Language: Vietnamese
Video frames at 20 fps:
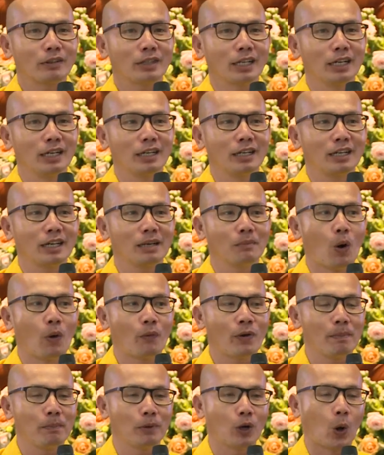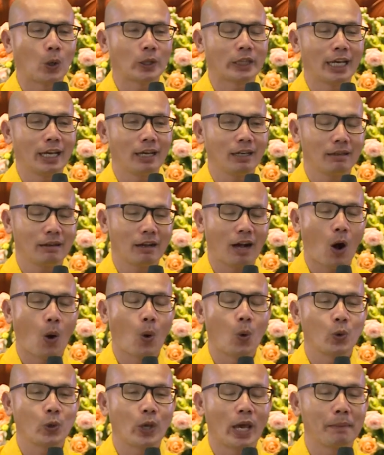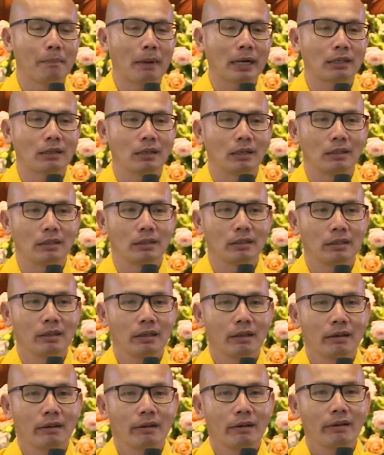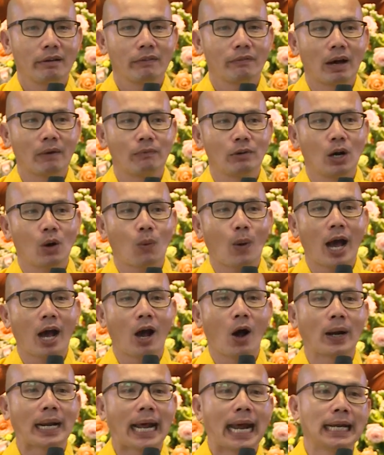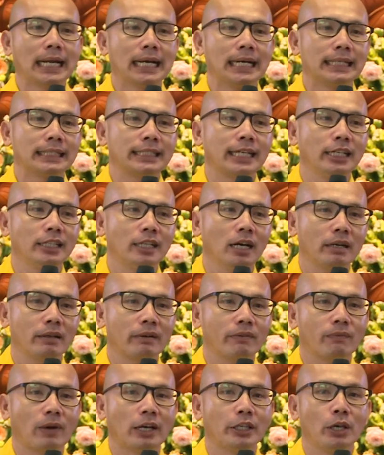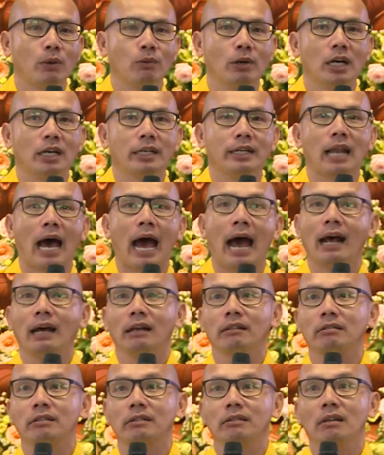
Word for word: từ cái bộ phim nổi tiếng Hầu Về Mặt Trời. Và vừa qua họ đã lời chính thức. Và nhiều người đã